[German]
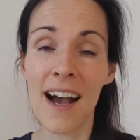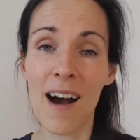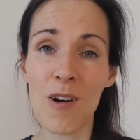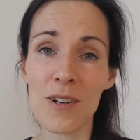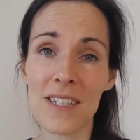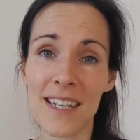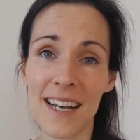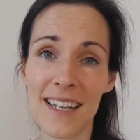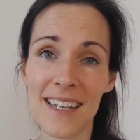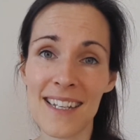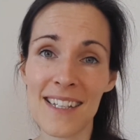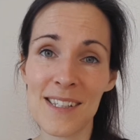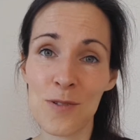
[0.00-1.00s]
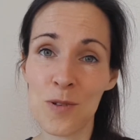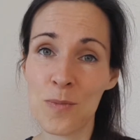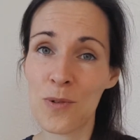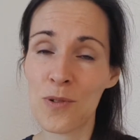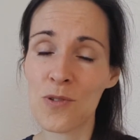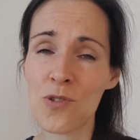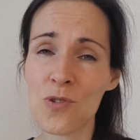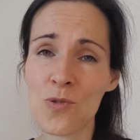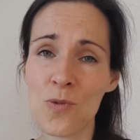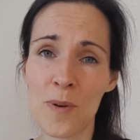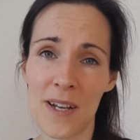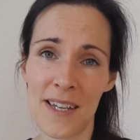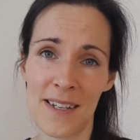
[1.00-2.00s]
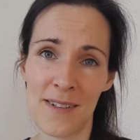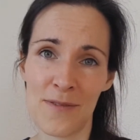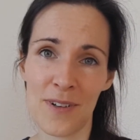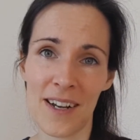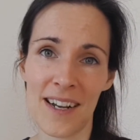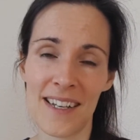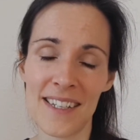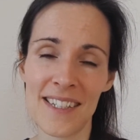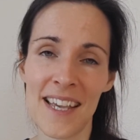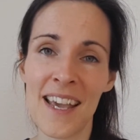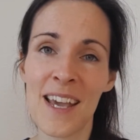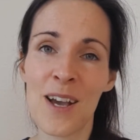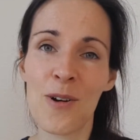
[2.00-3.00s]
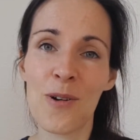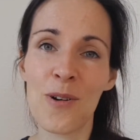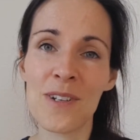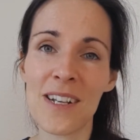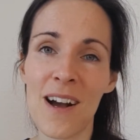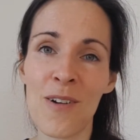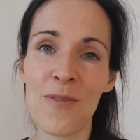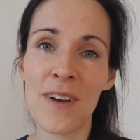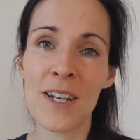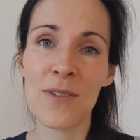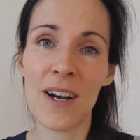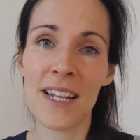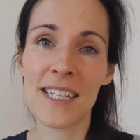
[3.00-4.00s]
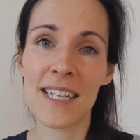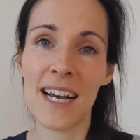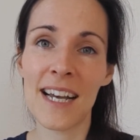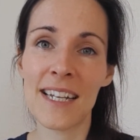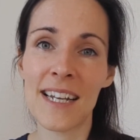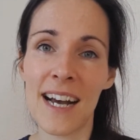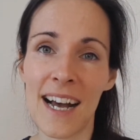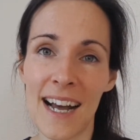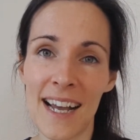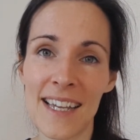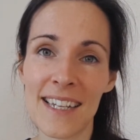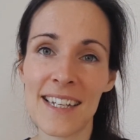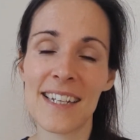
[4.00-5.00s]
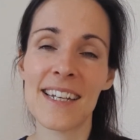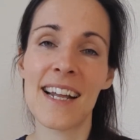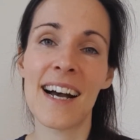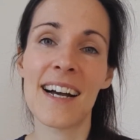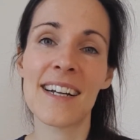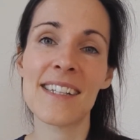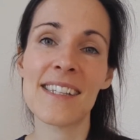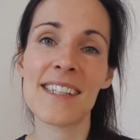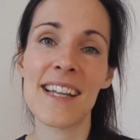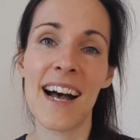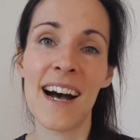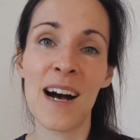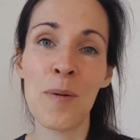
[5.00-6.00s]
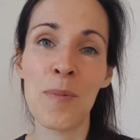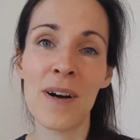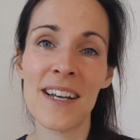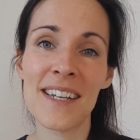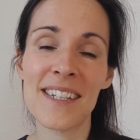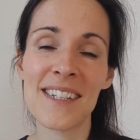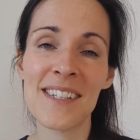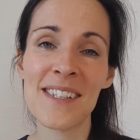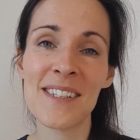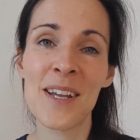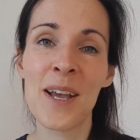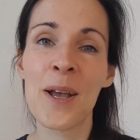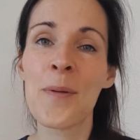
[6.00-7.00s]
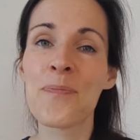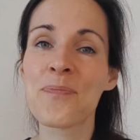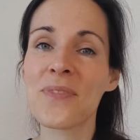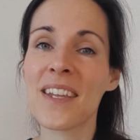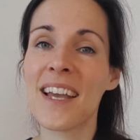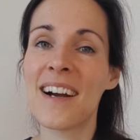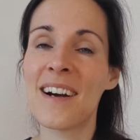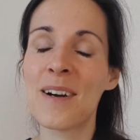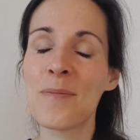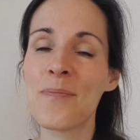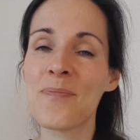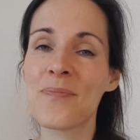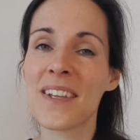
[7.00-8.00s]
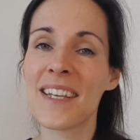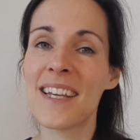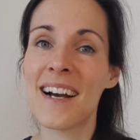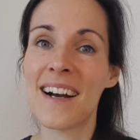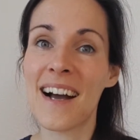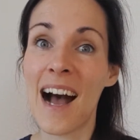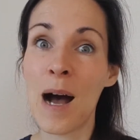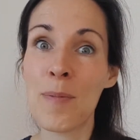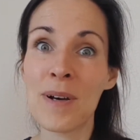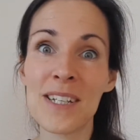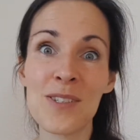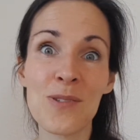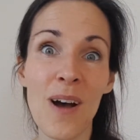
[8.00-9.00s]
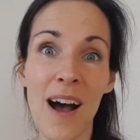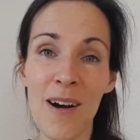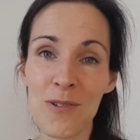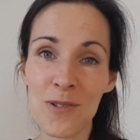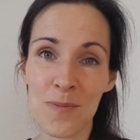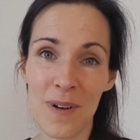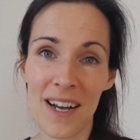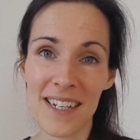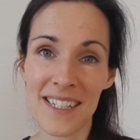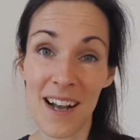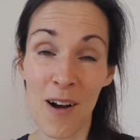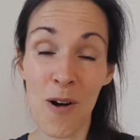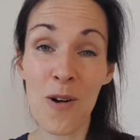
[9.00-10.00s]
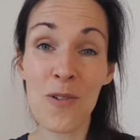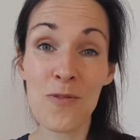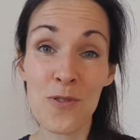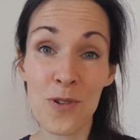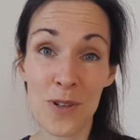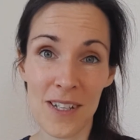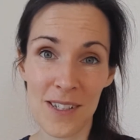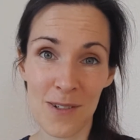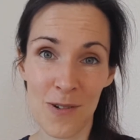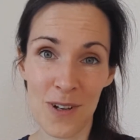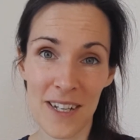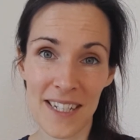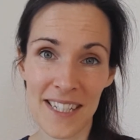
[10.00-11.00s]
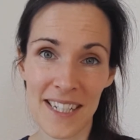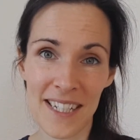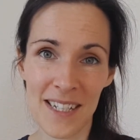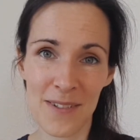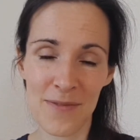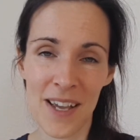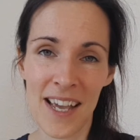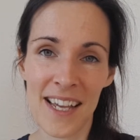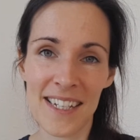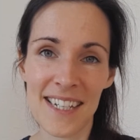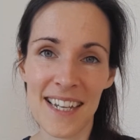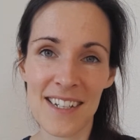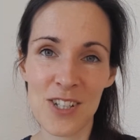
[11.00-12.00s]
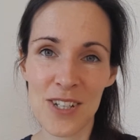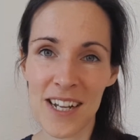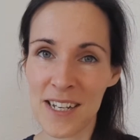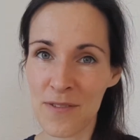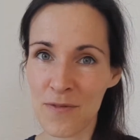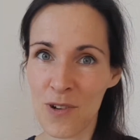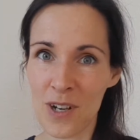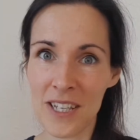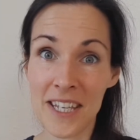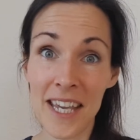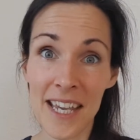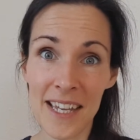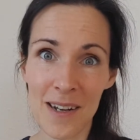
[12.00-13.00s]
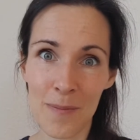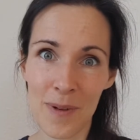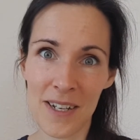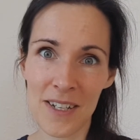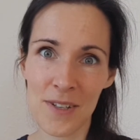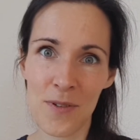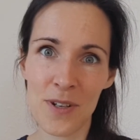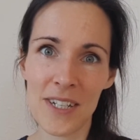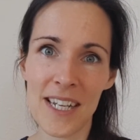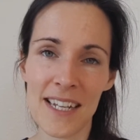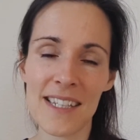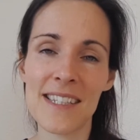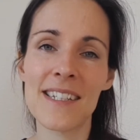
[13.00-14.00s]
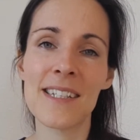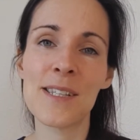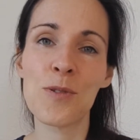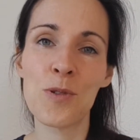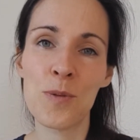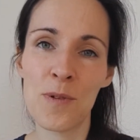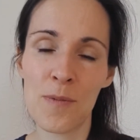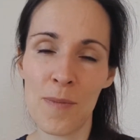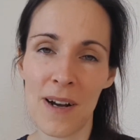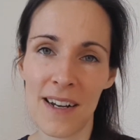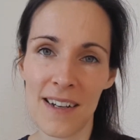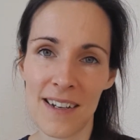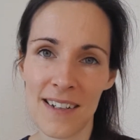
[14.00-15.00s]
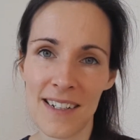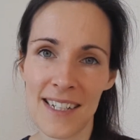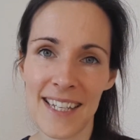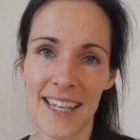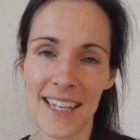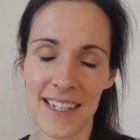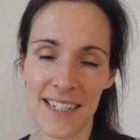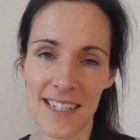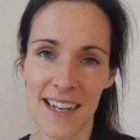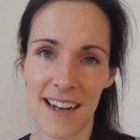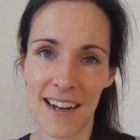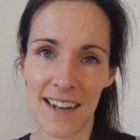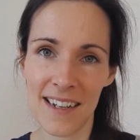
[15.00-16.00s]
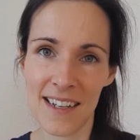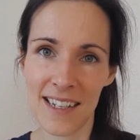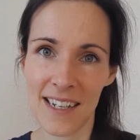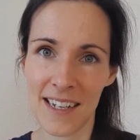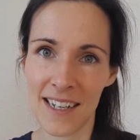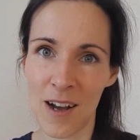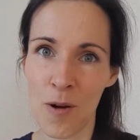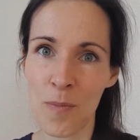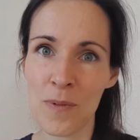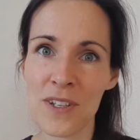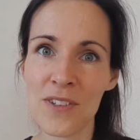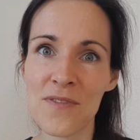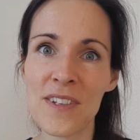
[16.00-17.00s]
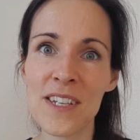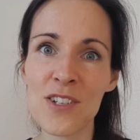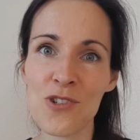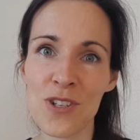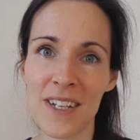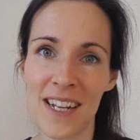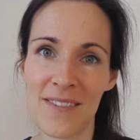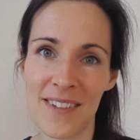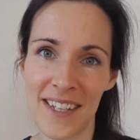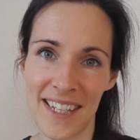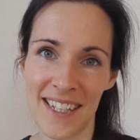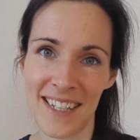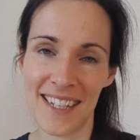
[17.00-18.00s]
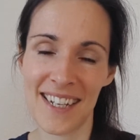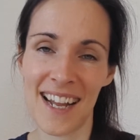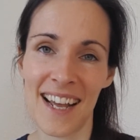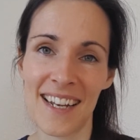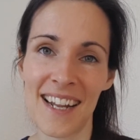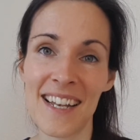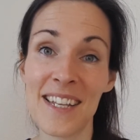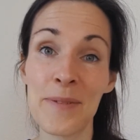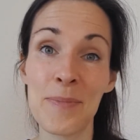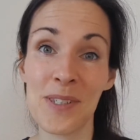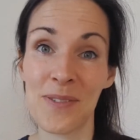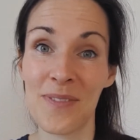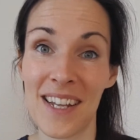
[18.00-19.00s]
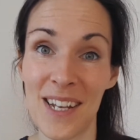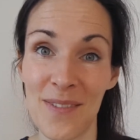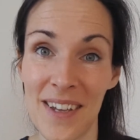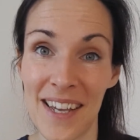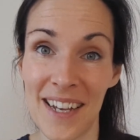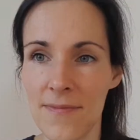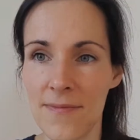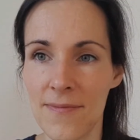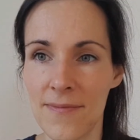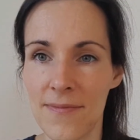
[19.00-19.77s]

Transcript: Auch dann ist die Übung super hilfreich und auch wenn du an deiner eigenen Angst arbeitest, ähm, ja, arbeitest du automatisch auch für das Kollektiv. Denn stell dir vor, jeder Mensch würde jetzt diese Übung machen, jeden Tag. Ihr glaubt nicht, wie schnell wir hier in einer Liebeswelle wären.